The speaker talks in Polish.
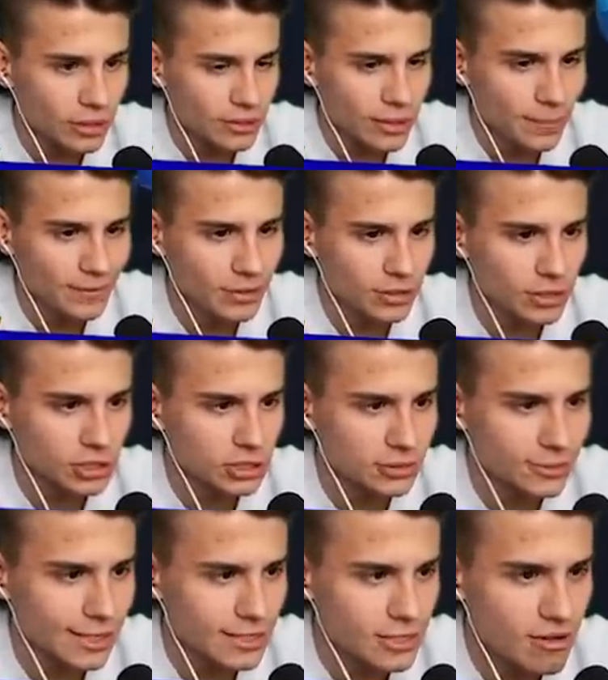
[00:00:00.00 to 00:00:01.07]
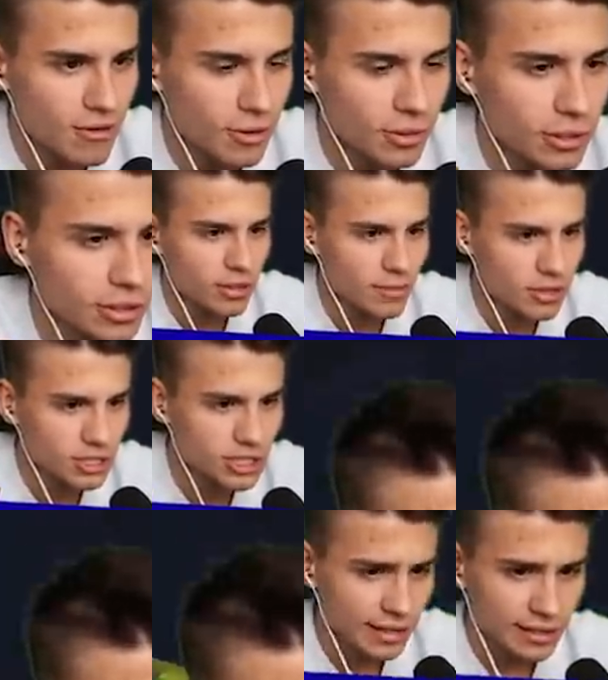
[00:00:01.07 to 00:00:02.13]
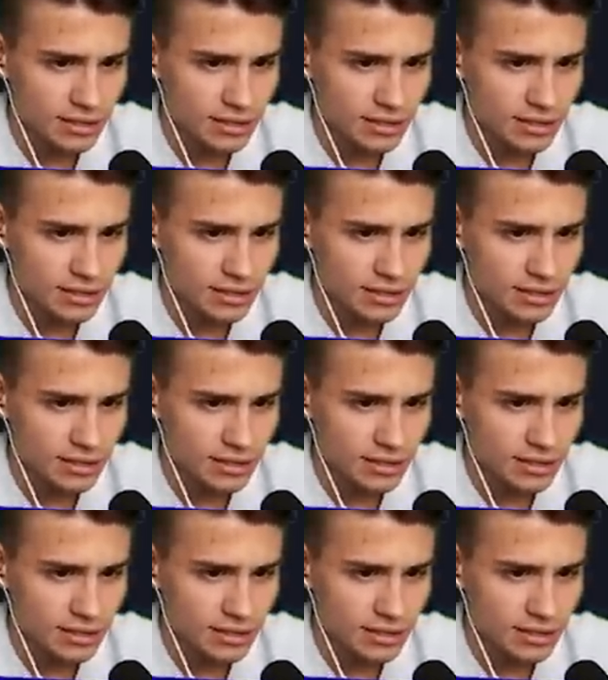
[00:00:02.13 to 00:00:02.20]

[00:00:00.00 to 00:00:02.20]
Na pewno ktoś się tutaj schował. No bo gdzie?